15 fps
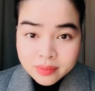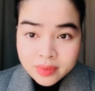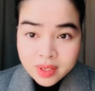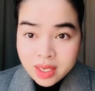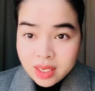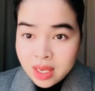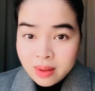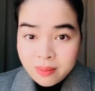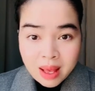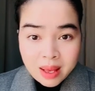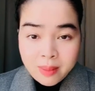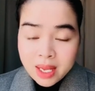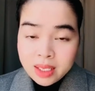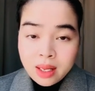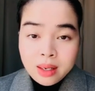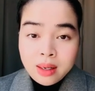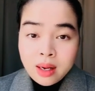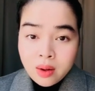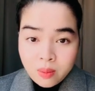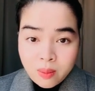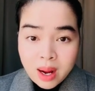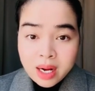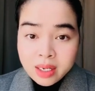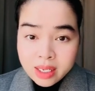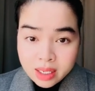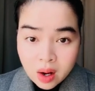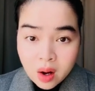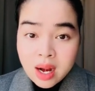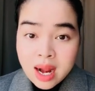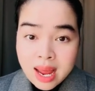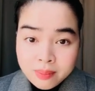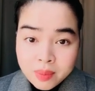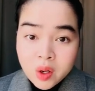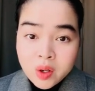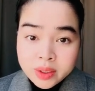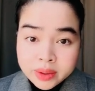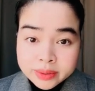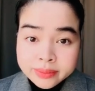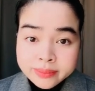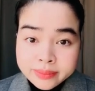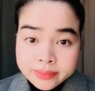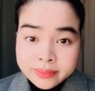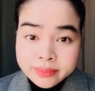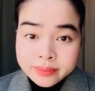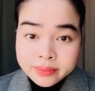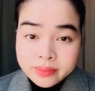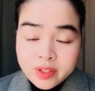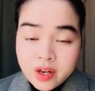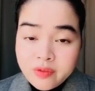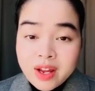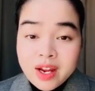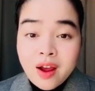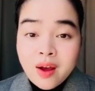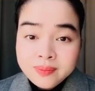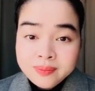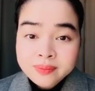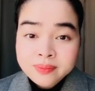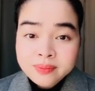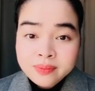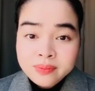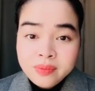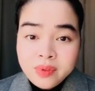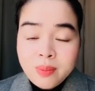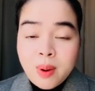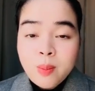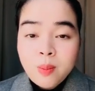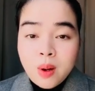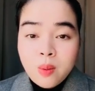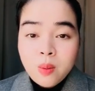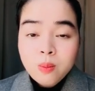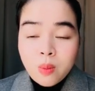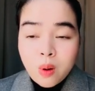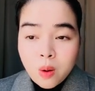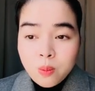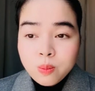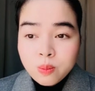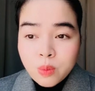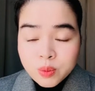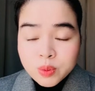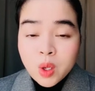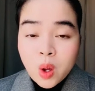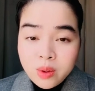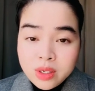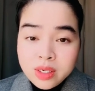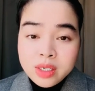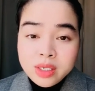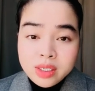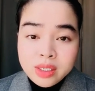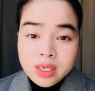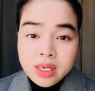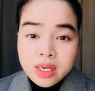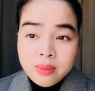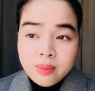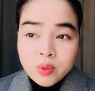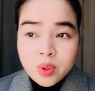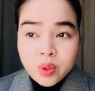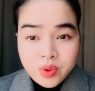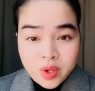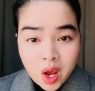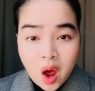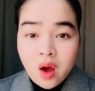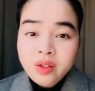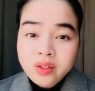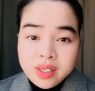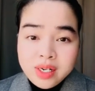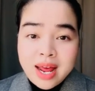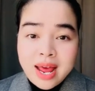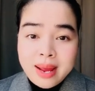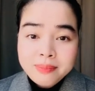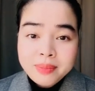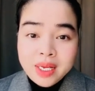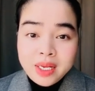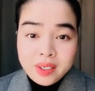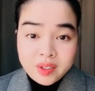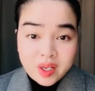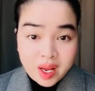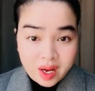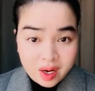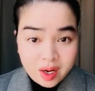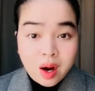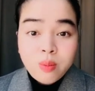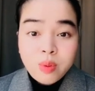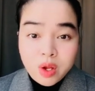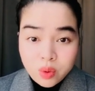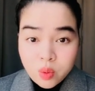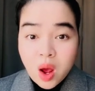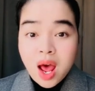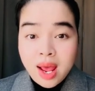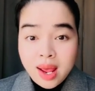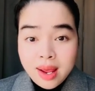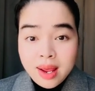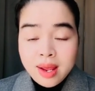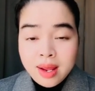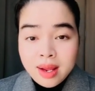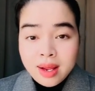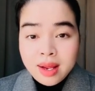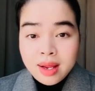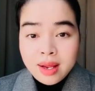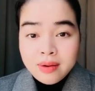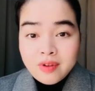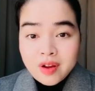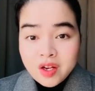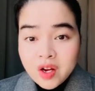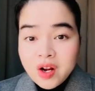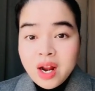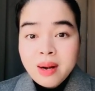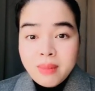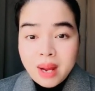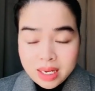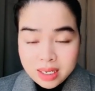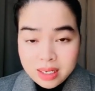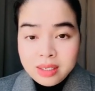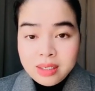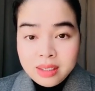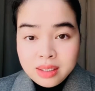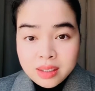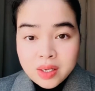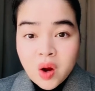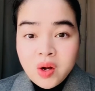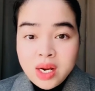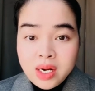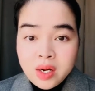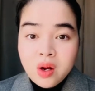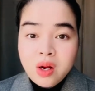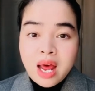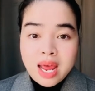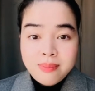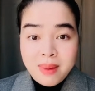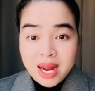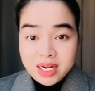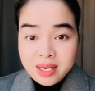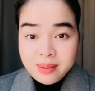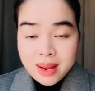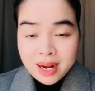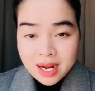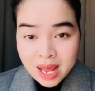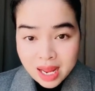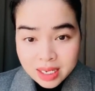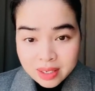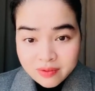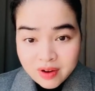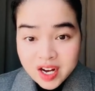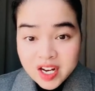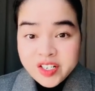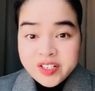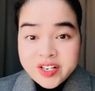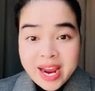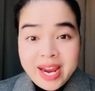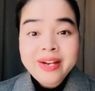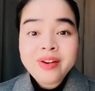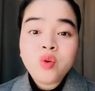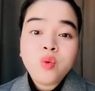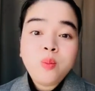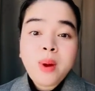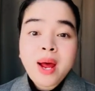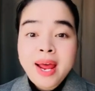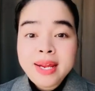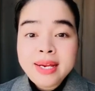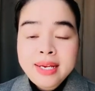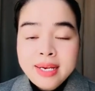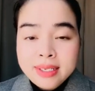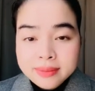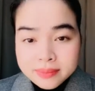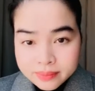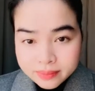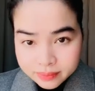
dĩ nhiên bạn bè thân nhân của mai thì họ làm rồi chứ phải không nhưng mà một một một số người một số nhỏ người làm thì sẽ không hiệu quả vậy cho nên mai cứ nói đi nói lại bàn đi bàn lại và cái trang của mai á